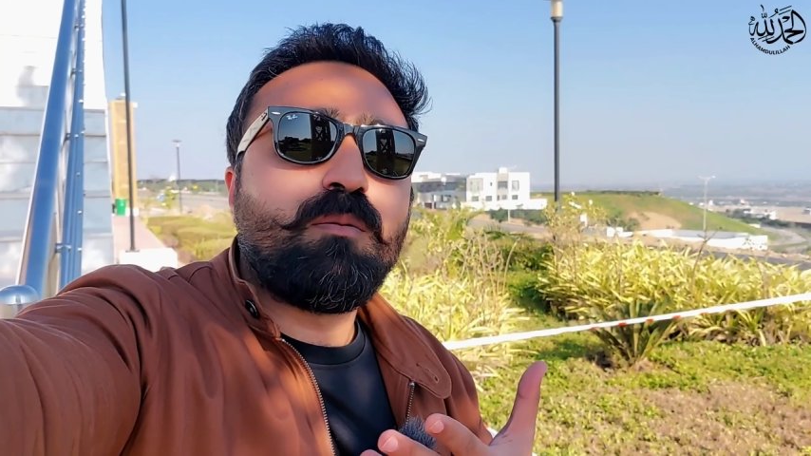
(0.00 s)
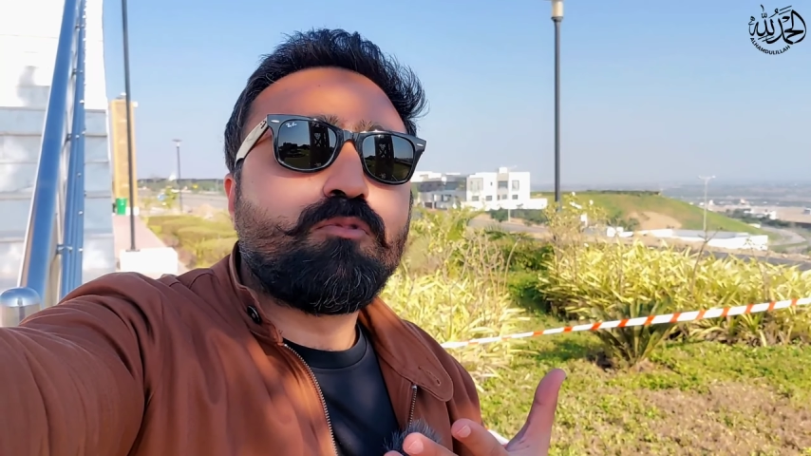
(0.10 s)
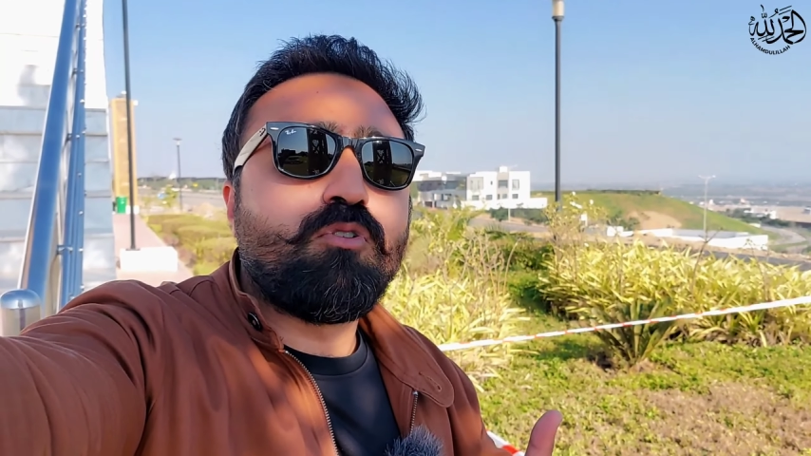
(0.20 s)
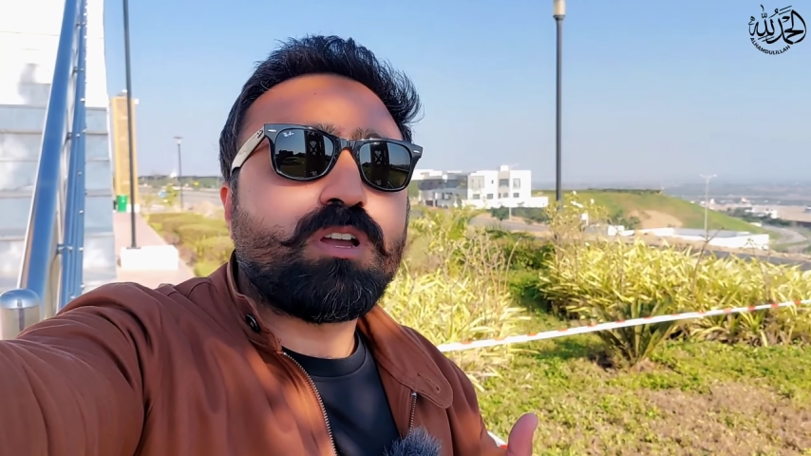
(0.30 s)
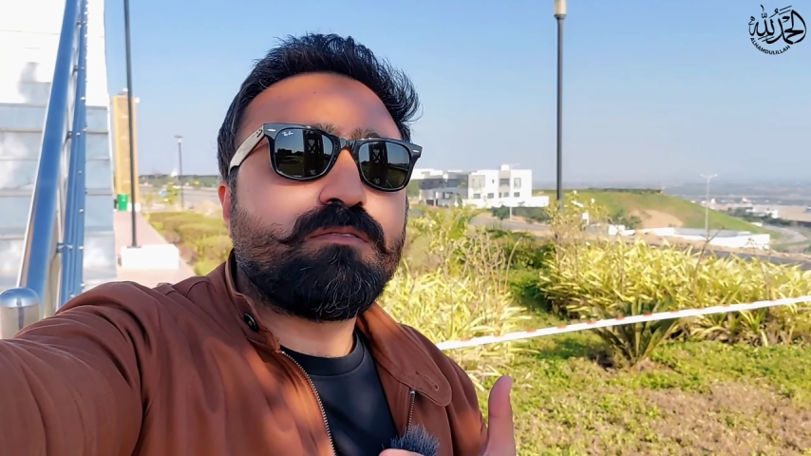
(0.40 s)

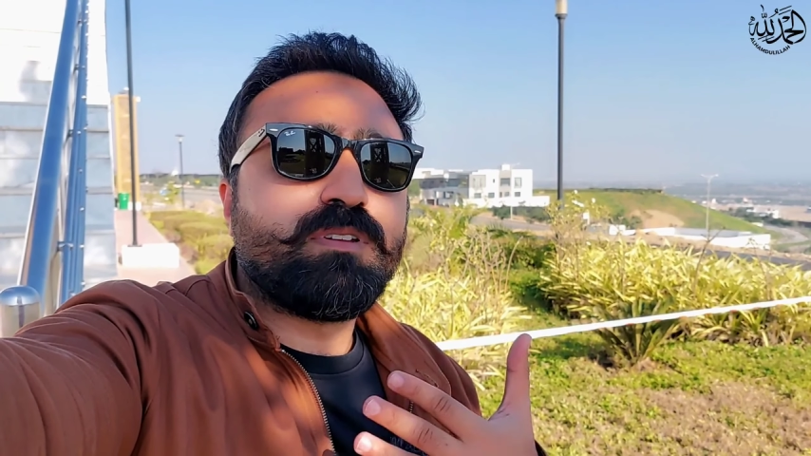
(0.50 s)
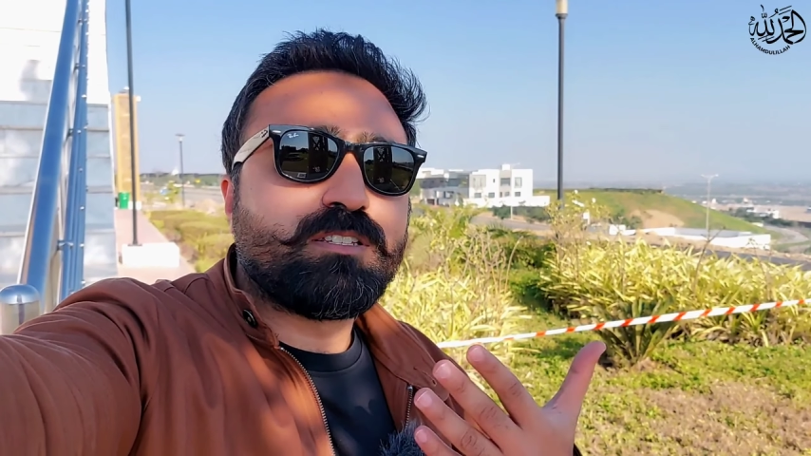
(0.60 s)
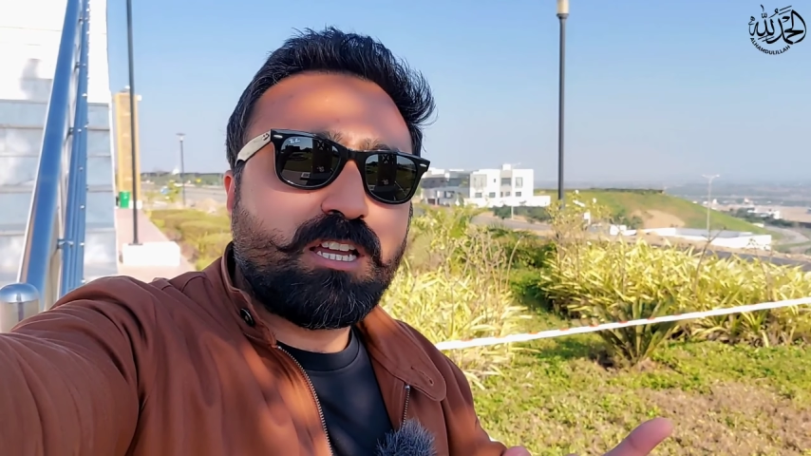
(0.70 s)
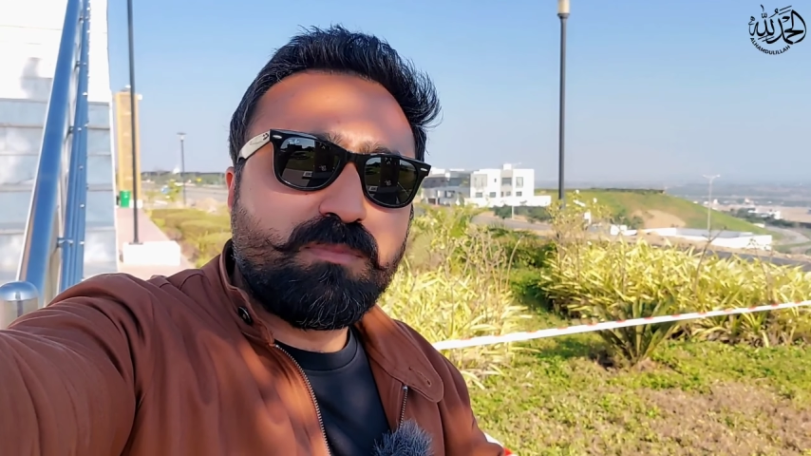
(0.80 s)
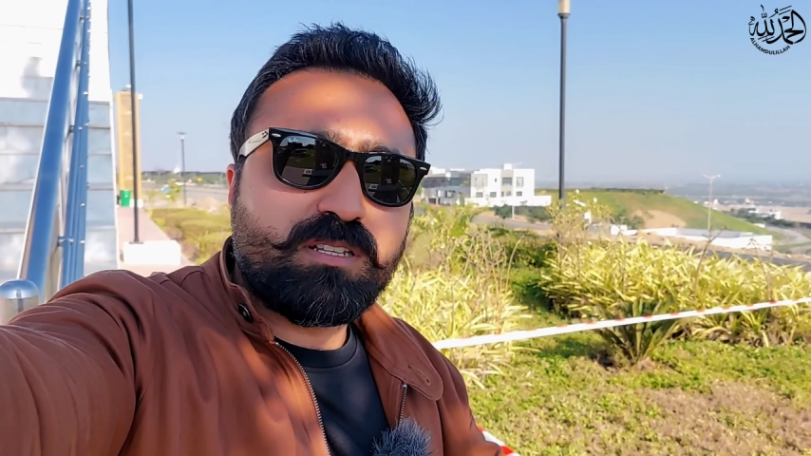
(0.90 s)
आपको
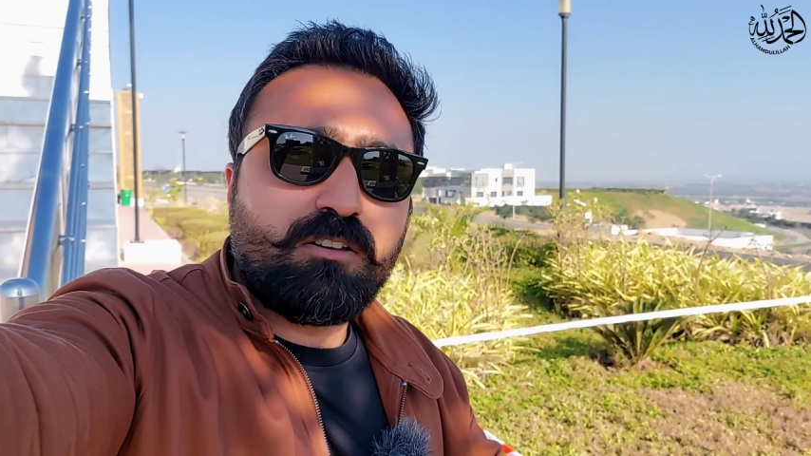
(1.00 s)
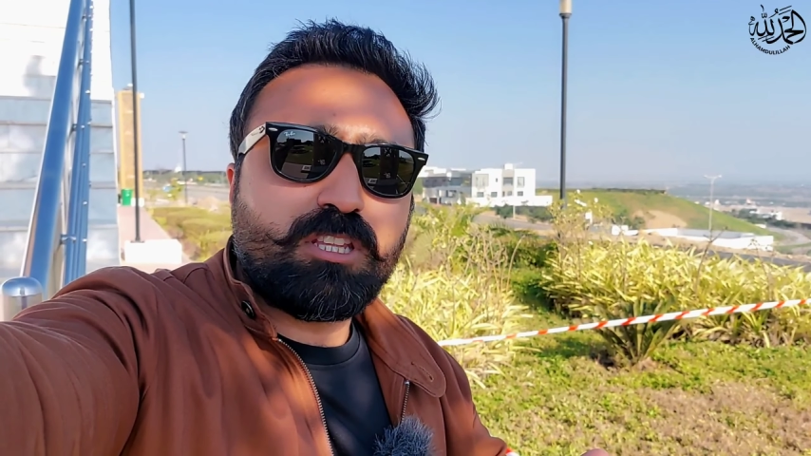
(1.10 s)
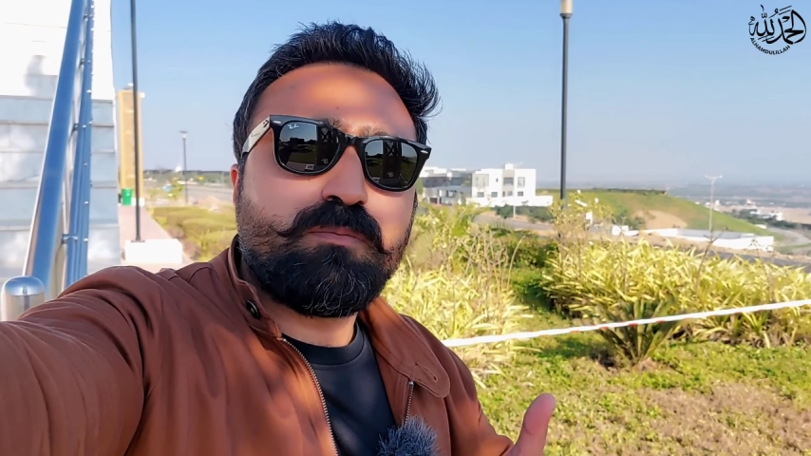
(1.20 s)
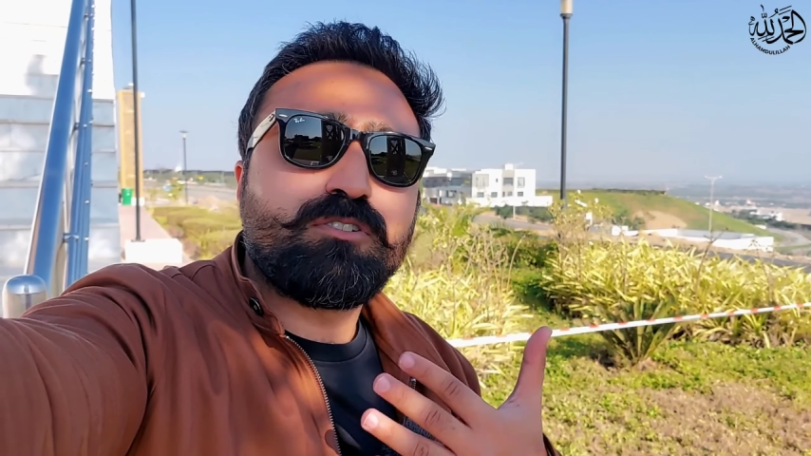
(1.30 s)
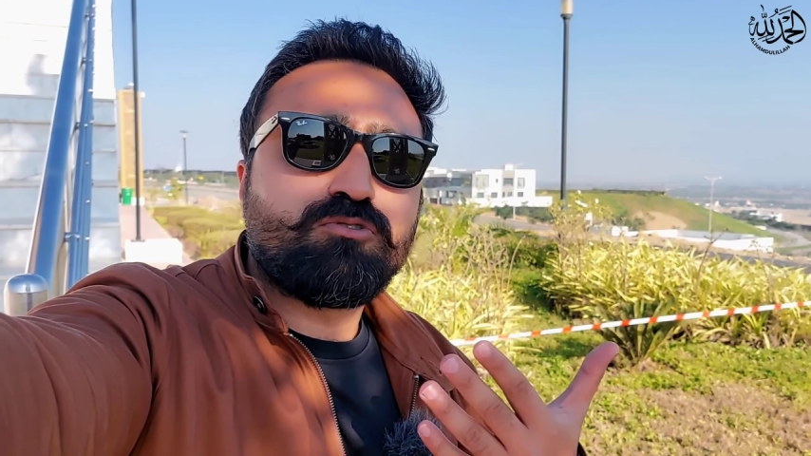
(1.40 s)
कन्वेंस का मसला
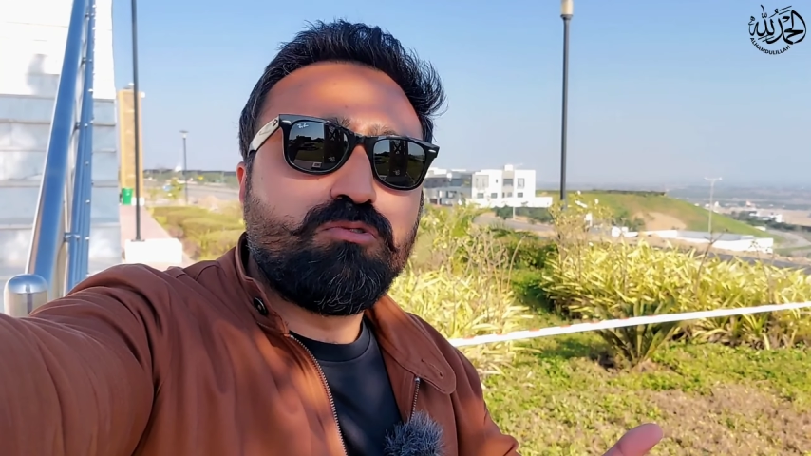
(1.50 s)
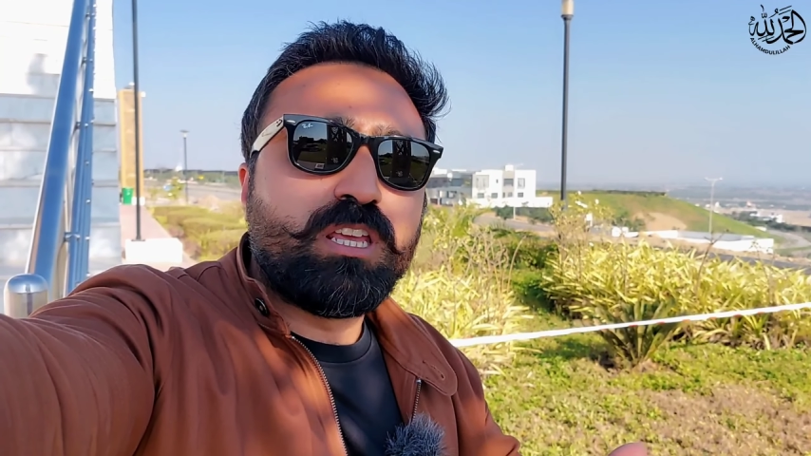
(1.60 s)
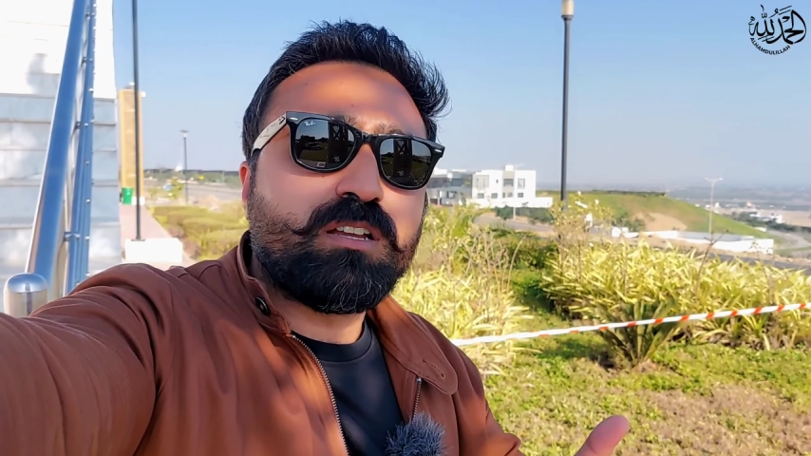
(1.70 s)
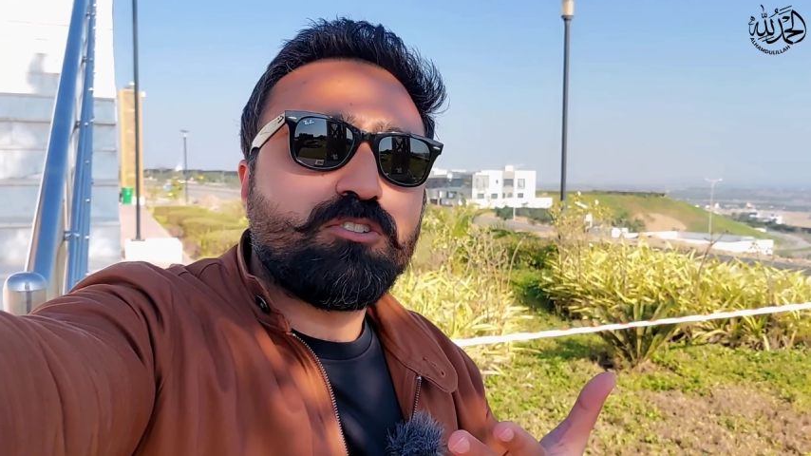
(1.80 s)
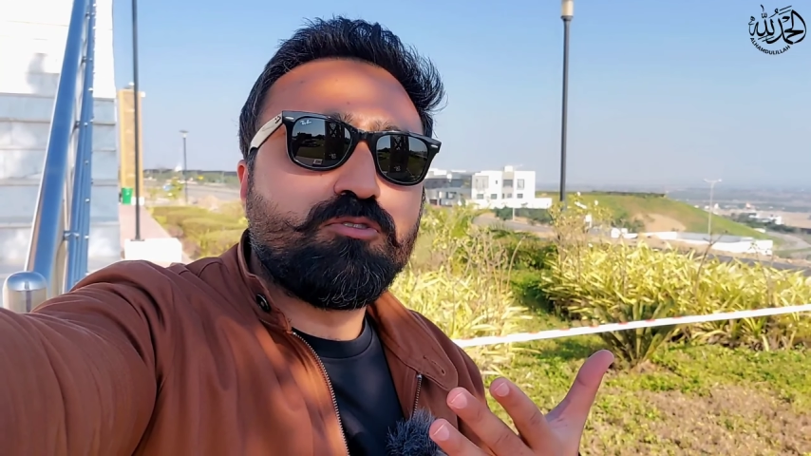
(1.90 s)
होता है फिर
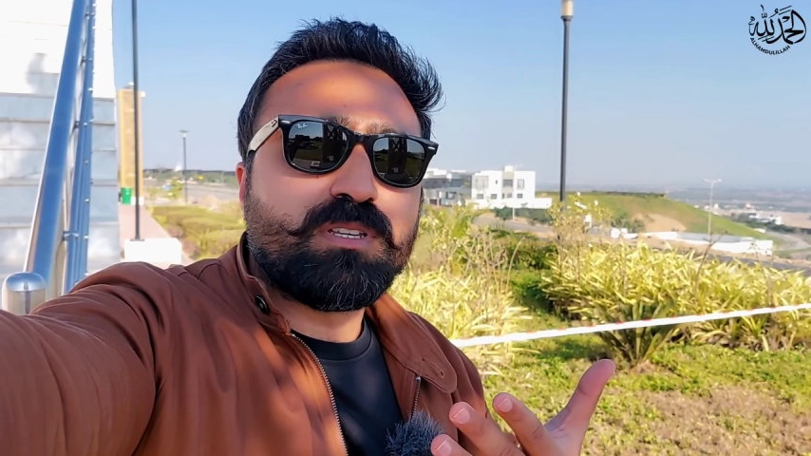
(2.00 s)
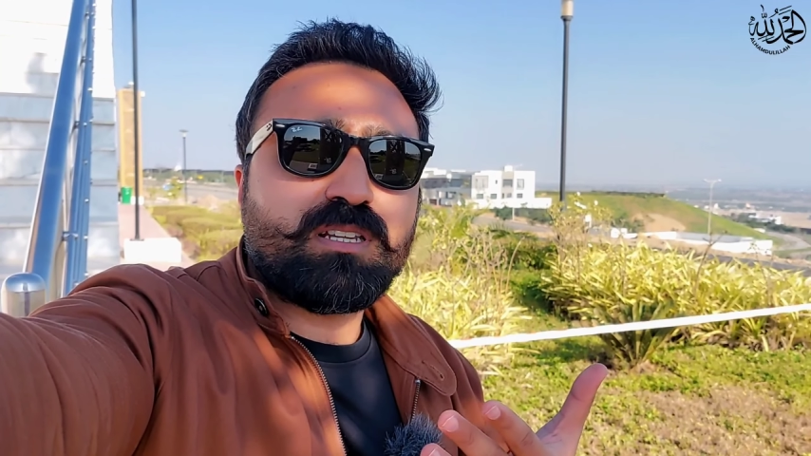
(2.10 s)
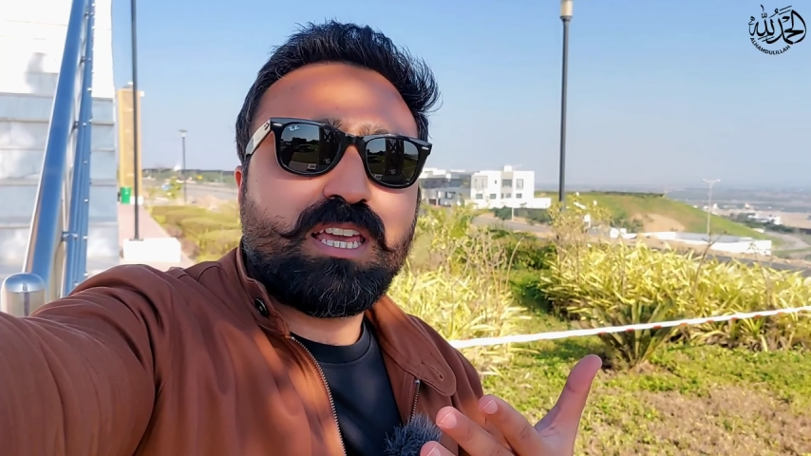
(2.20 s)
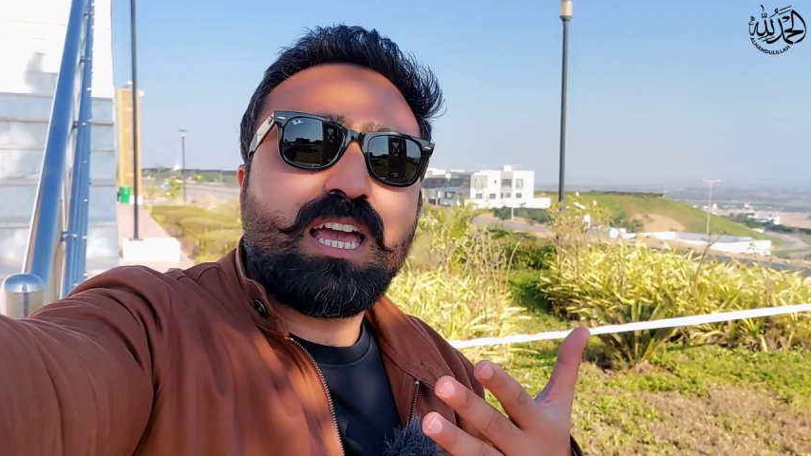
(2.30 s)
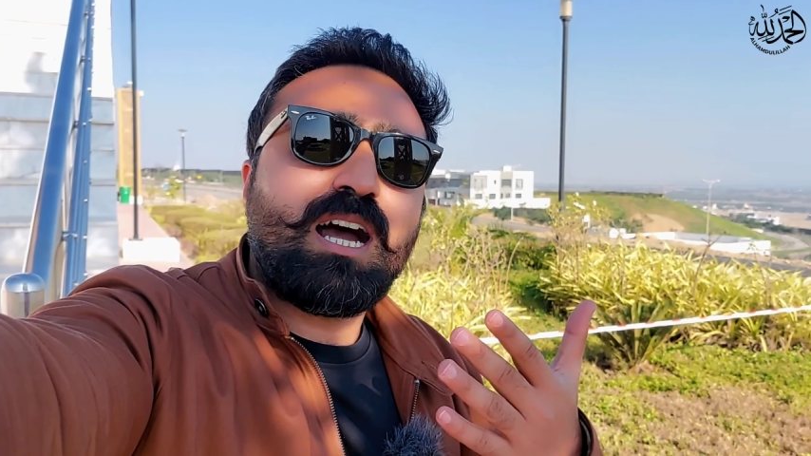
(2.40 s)
स्कूलिंग का जो
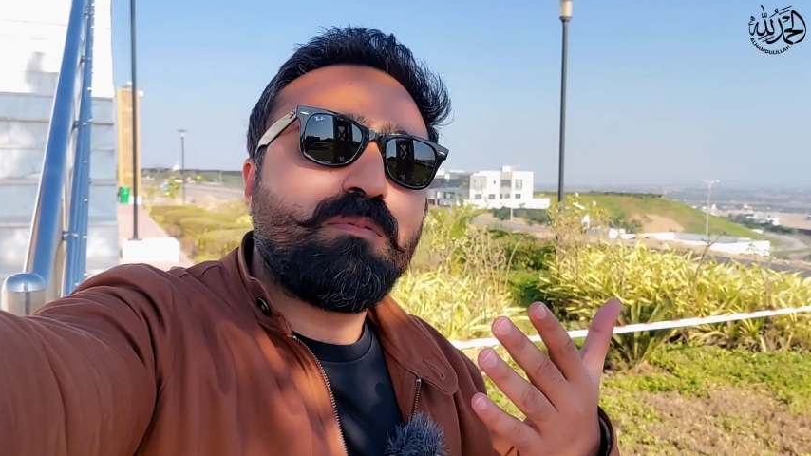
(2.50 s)
मसला है